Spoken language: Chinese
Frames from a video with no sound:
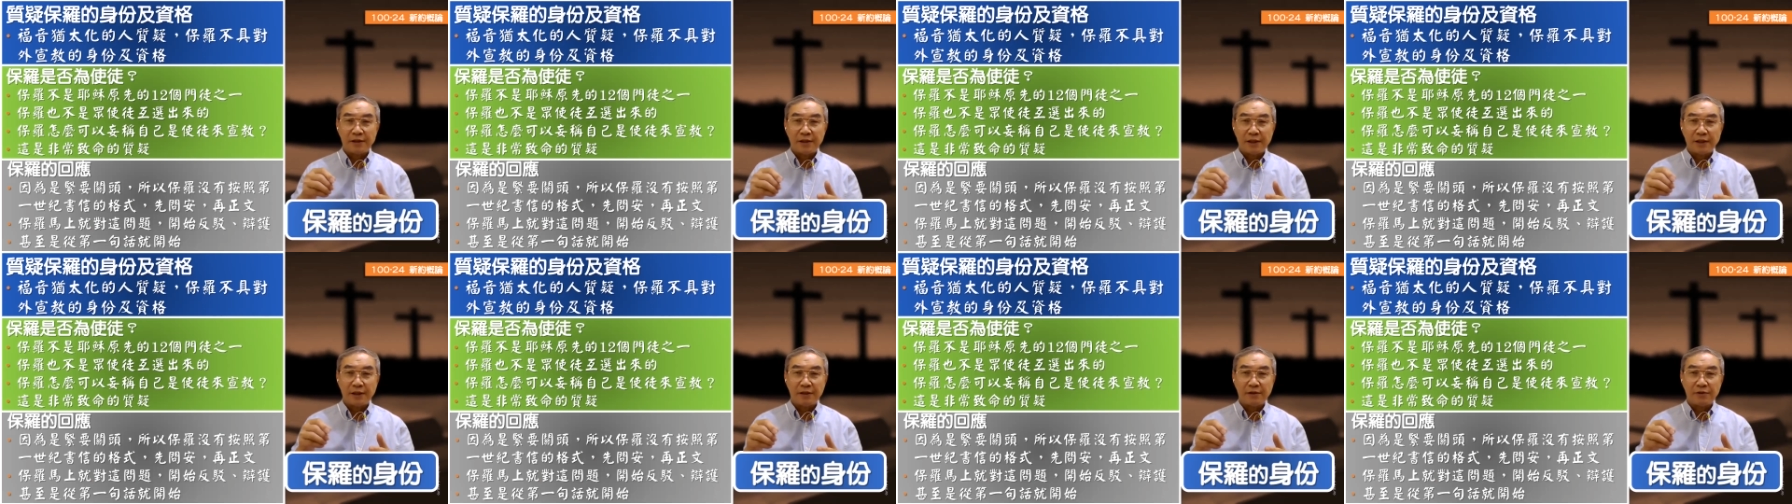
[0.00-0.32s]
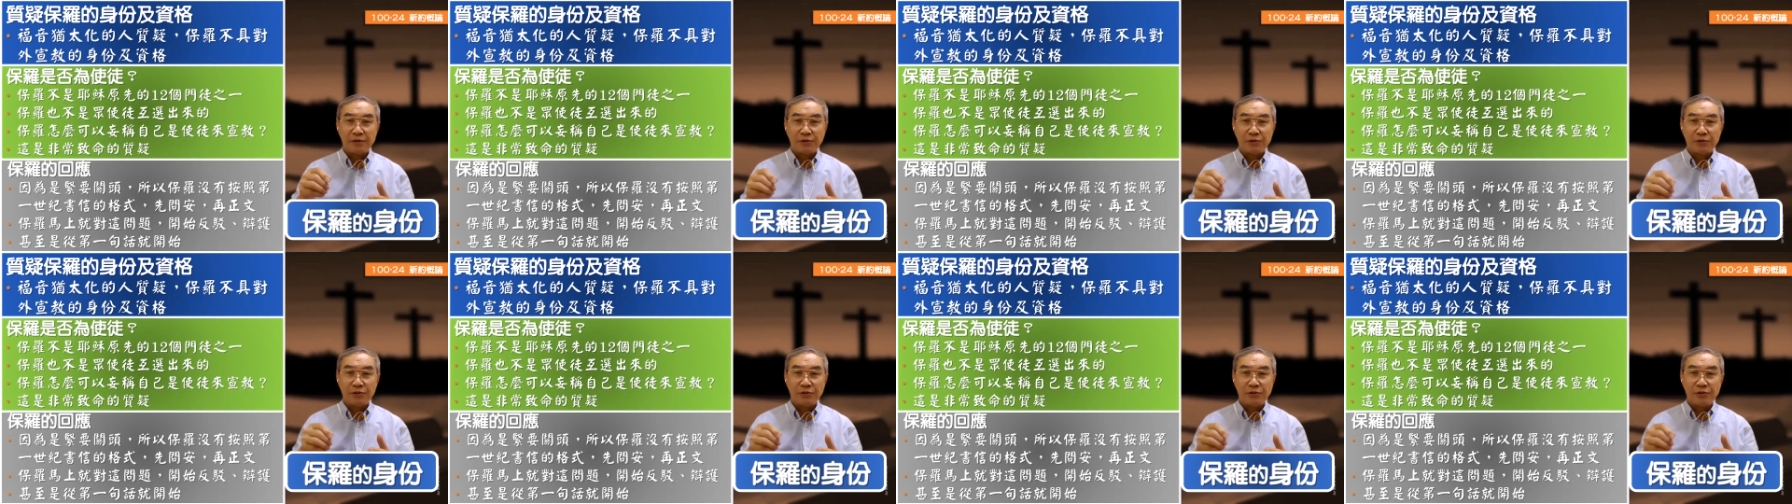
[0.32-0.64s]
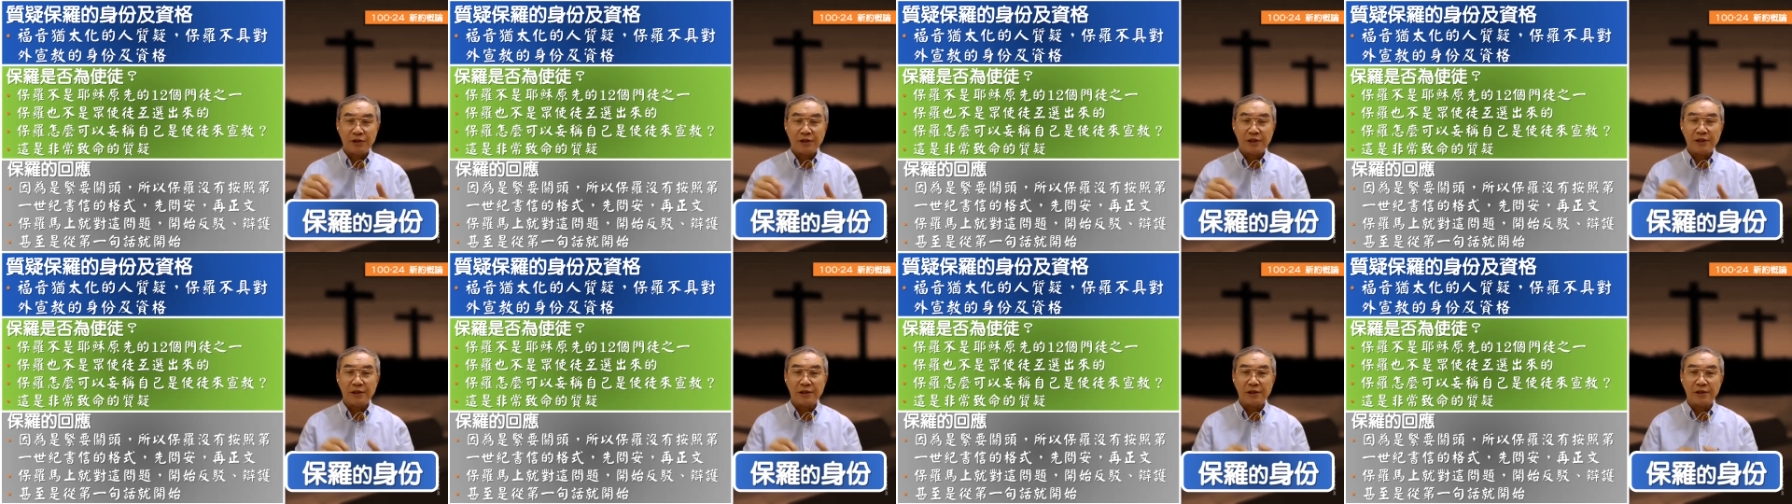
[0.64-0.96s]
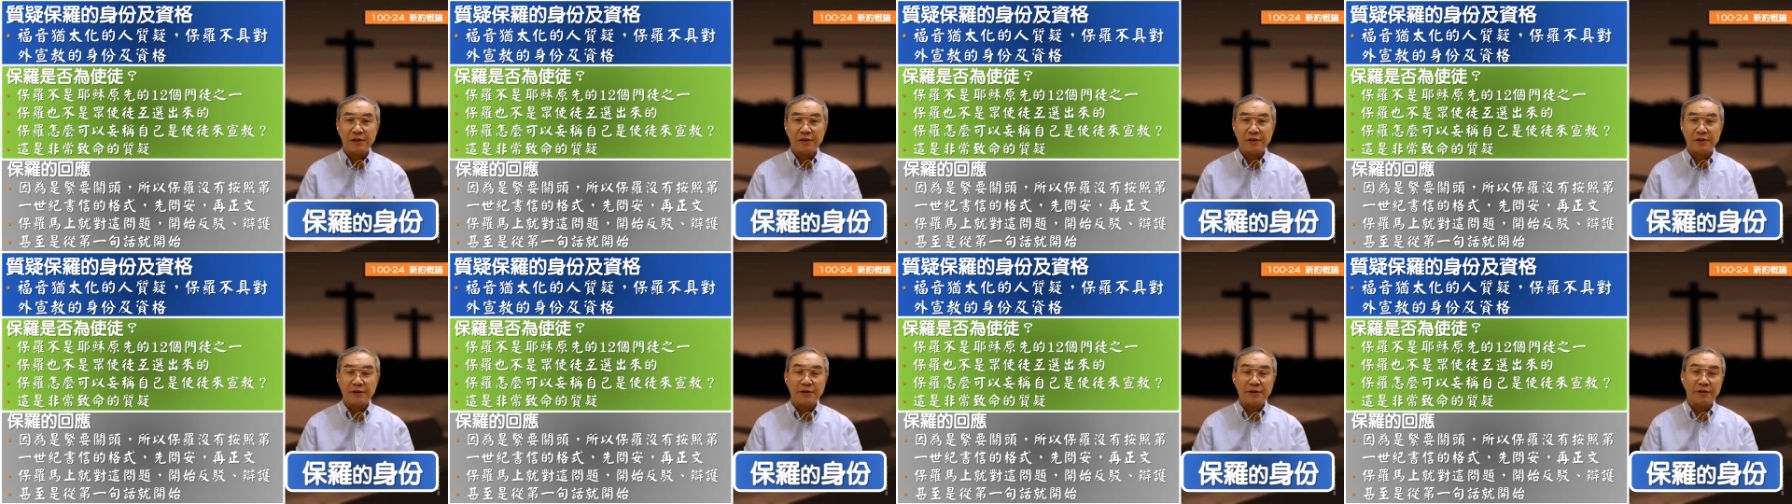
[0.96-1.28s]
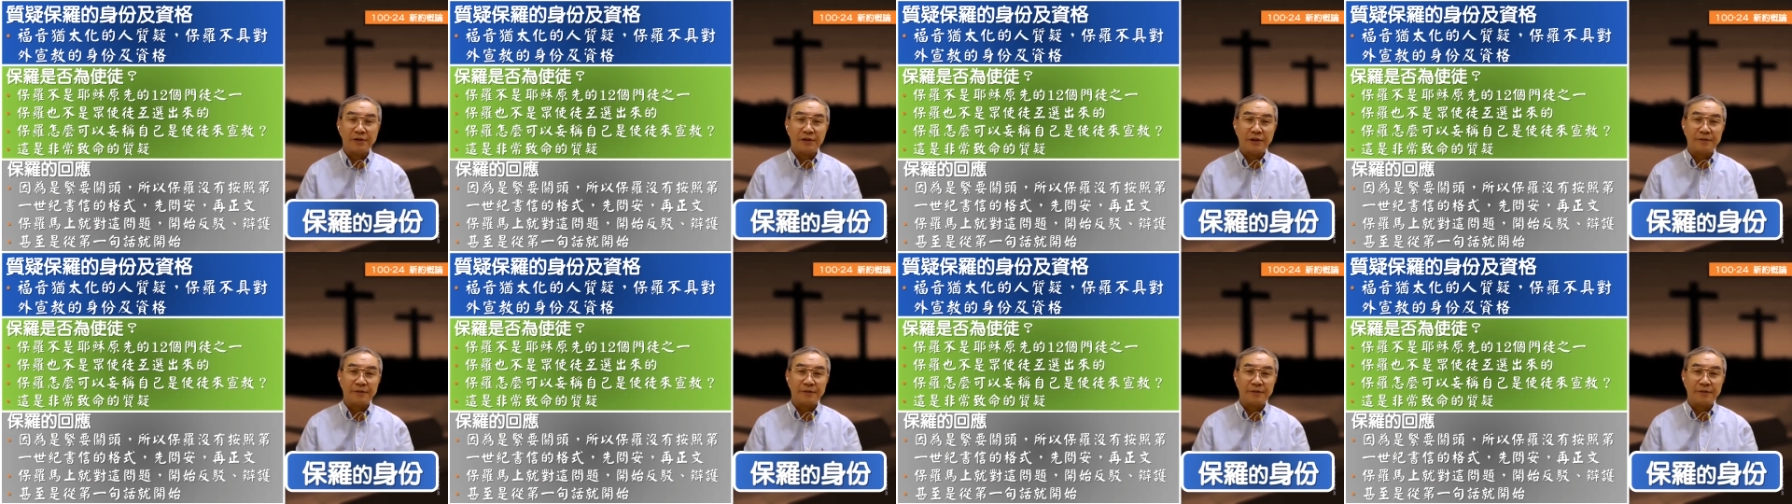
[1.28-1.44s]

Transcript: 太书信的时候